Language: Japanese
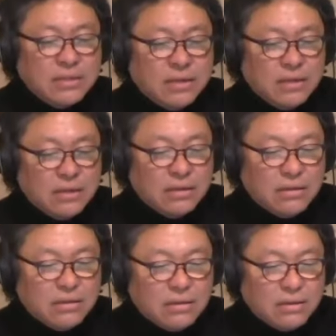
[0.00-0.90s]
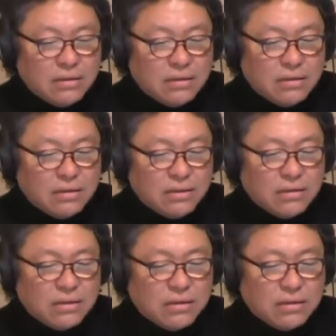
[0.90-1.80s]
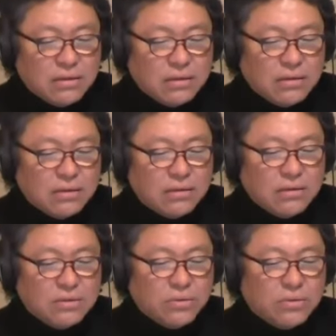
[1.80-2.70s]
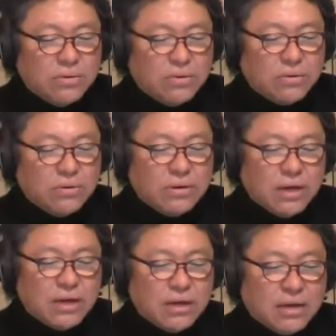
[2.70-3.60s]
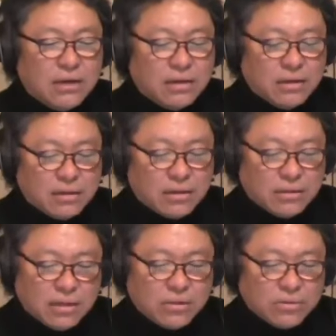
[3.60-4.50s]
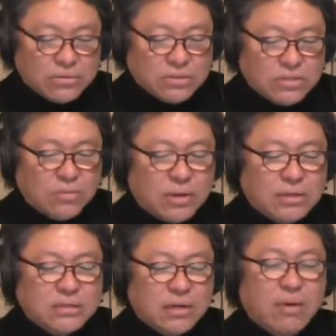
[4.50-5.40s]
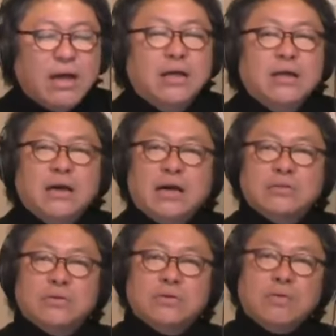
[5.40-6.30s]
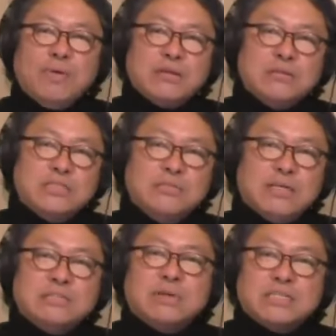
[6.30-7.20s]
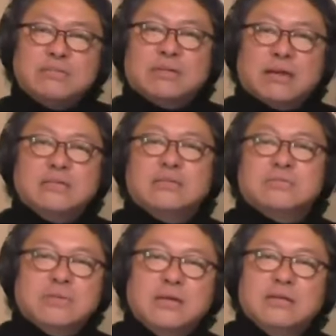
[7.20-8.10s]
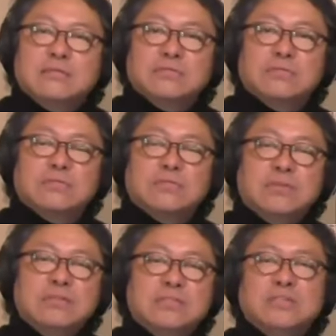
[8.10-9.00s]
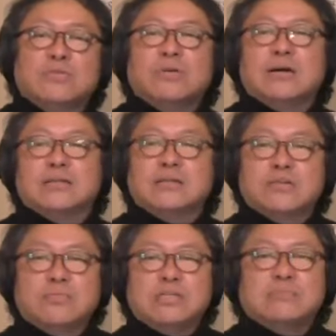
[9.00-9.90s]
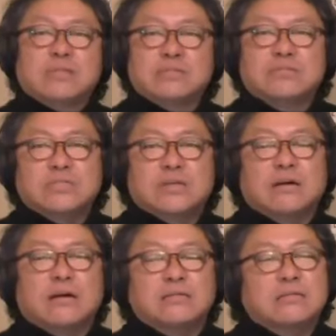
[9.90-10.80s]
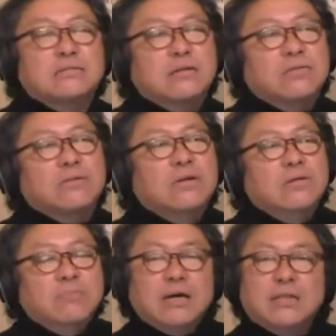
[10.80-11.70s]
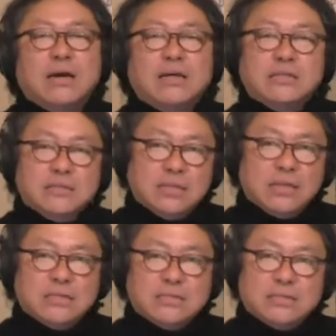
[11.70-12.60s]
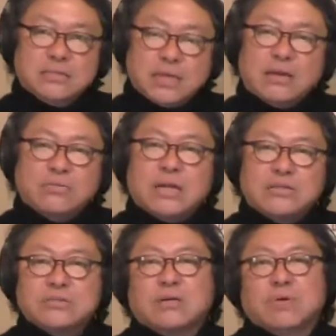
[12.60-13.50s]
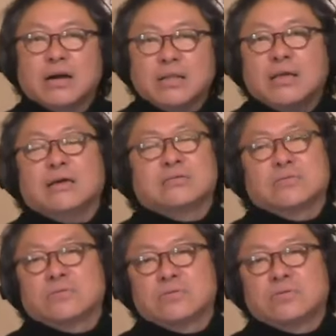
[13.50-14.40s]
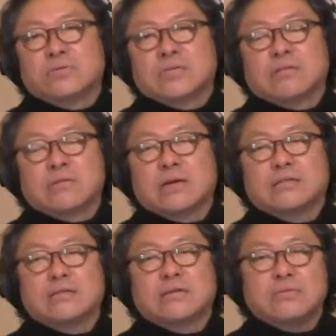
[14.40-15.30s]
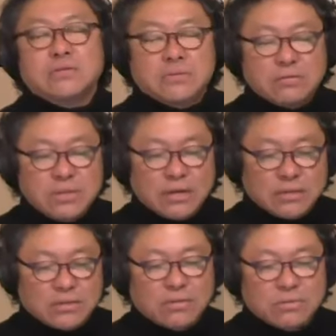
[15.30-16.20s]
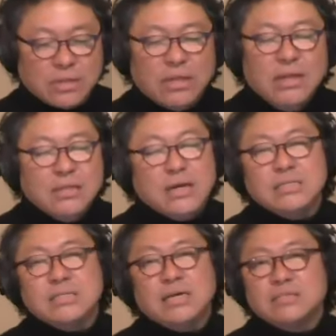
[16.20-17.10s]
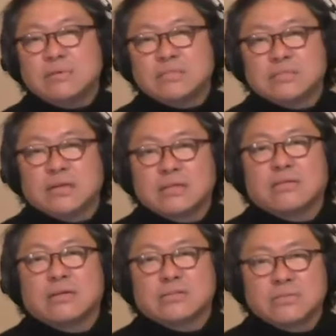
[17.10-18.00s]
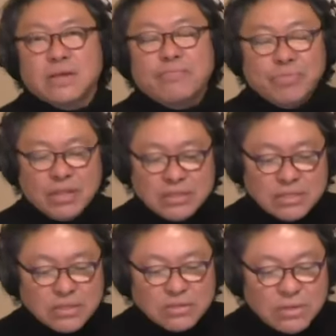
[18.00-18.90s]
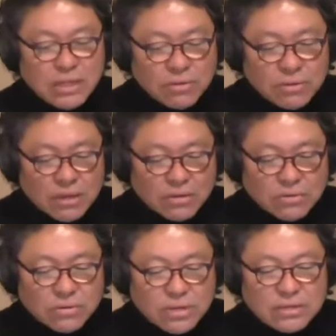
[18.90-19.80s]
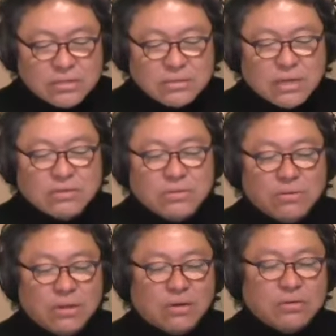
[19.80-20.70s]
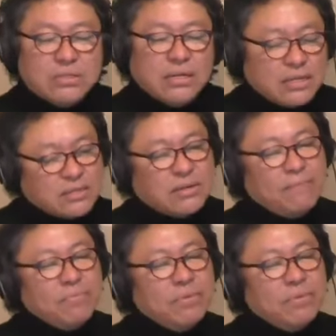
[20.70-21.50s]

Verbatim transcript: えー、ところが、あね、42止まりですから、まあ、あの、やっぱりじわじわじわって感じなんでしょうね。その、認知度は広まるまですごい時間かかってるけど、まあ、長い、ね、結構何週間もかけて、そのヒットチャートに入っていたので、そんな売り上げたということで、だから下味はついてきてるわけですよね。さあ、その上でどんな曲をリリースするかというところで、こちらです。